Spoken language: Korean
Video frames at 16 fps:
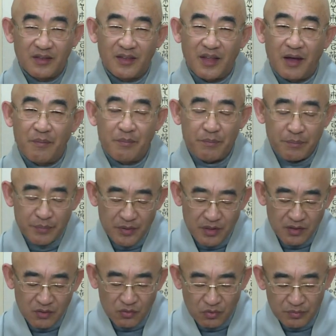
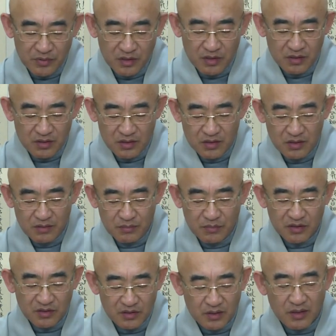남편 오면
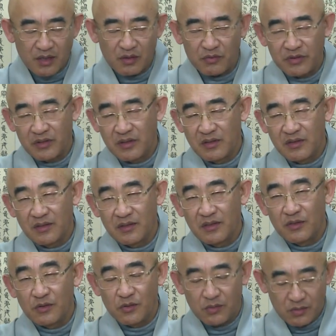먹이더라고요.
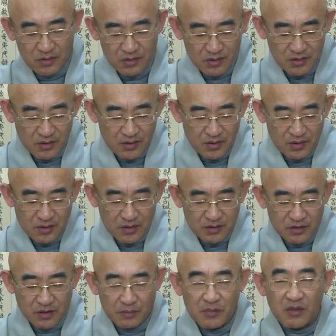그리고
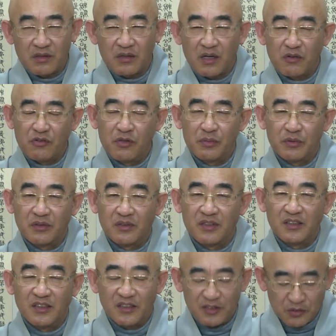저 먹으라고 일부러
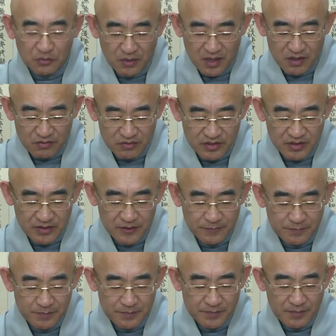드시지도 않고요.
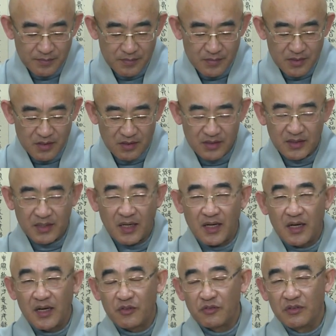
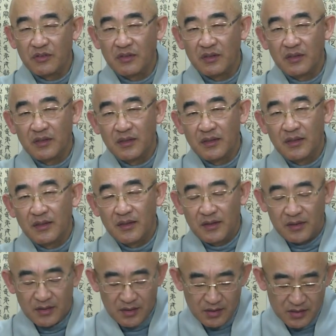거기다가 하루는
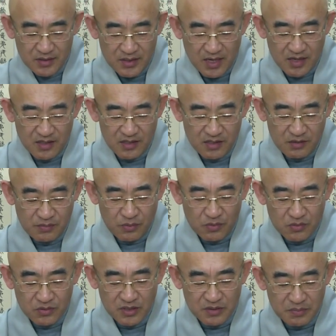장을
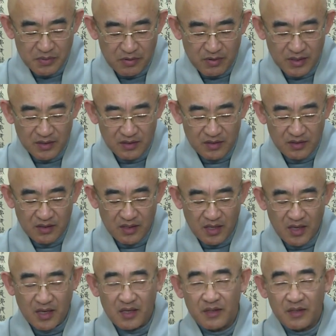보고 집에 왔는데